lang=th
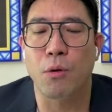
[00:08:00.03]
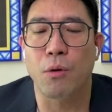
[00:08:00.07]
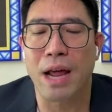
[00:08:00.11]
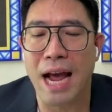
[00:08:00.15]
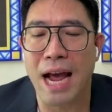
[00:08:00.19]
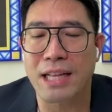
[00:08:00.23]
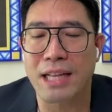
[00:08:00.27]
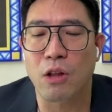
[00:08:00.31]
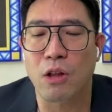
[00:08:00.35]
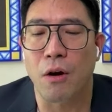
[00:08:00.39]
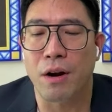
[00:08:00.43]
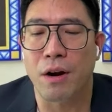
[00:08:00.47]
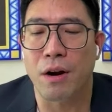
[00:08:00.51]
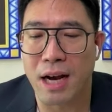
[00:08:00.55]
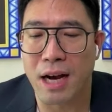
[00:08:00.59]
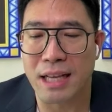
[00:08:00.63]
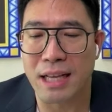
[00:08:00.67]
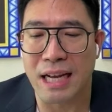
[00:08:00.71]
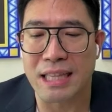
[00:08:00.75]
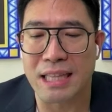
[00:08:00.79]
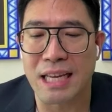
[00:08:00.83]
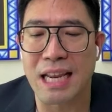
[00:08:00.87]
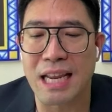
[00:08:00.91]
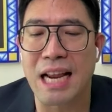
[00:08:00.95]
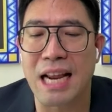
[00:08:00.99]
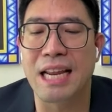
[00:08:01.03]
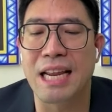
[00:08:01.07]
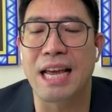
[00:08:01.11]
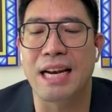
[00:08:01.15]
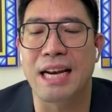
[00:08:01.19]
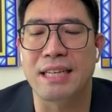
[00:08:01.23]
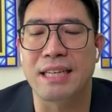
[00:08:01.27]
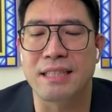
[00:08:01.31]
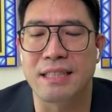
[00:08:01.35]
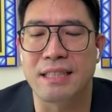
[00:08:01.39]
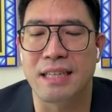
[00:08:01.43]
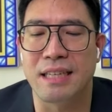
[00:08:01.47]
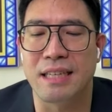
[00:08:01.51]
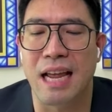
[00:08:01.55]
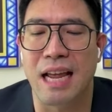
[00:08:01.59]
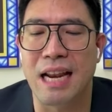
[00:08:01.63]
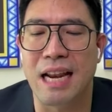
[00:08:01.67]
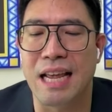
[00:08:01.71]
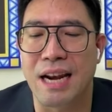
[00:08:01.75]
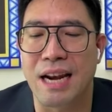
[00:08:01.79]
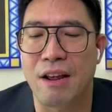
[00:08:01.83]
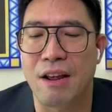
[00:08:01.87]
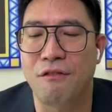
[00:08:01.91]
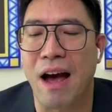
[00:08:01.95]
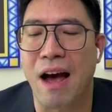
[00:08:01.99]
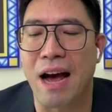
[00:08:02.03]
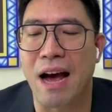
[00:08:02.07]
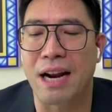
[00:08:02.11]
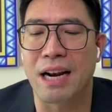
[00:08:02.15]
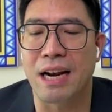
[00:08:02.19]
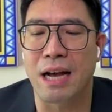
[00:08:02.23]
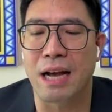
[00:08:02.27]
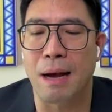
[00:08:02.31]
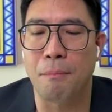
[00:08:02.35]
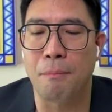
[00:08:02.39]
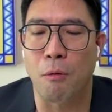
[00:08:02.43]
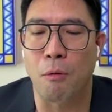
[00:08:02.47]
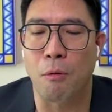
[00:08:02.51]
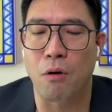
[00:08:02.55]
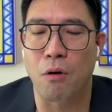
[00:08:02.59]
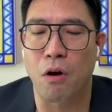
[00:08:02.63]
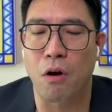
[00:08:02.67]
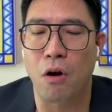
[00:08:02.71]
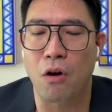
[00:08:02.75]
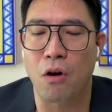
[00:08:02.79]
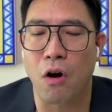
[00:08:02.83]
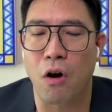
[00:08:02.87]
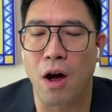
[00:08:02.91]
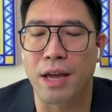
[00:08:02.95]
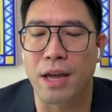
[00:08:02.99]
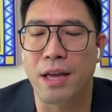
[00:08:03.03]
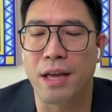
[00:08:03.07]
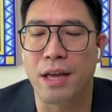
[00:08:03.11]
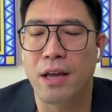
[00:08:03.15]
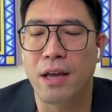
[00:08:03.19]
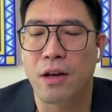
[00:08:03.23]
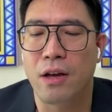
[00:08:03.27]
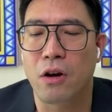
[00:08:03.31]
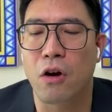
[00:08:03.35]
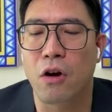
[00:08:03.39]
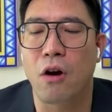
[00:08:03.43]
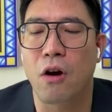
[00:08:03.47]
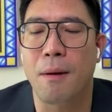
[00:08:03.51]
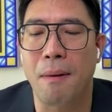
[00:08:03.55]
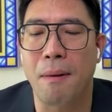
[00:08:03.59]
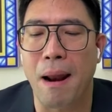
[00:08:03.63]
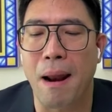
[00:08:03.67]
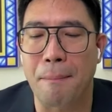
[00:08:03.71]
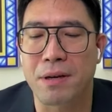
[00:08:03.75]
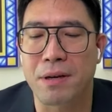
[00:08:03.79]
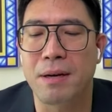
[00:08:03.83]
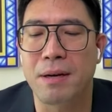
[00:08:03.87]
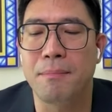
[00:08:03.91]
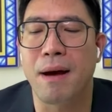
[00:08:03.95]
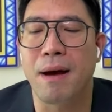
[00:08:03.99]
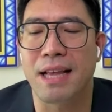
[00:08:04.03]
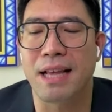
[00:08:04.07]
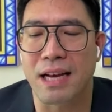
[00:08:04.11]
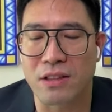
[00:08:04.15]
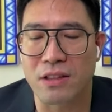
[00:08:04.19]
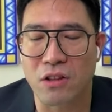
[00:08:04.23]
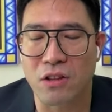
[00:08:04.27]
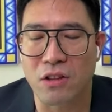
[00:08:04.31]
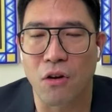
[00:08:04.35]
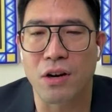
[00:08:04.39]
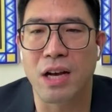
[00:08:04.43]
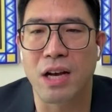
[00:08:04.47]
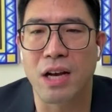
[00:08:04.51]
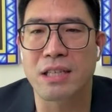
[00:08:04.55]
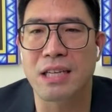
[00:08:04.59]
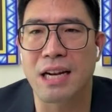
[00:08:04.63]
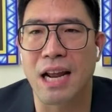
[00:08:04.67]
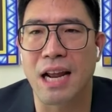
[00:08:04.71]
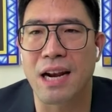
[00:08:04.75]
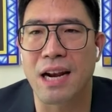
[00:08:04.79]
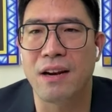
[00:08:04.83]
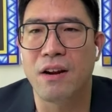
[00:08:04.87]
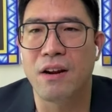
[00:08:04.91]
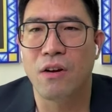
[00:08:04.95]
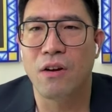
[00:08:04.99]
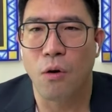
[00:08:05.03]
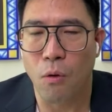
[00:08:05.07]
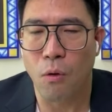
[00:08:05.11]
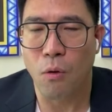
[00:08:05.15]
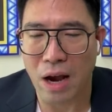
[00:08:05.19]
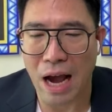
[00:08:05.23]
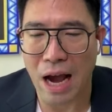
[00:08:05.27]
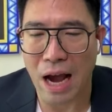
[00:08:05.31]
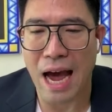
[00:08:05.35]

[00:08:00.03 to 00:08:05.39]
โตได้ต่อเนื่องอย่างที่ได้เรียนให้ฟังนะครับผมก็ค่อยๆปรับขึ้นมาอย่างต่อเนื่องฉะนั้นโอ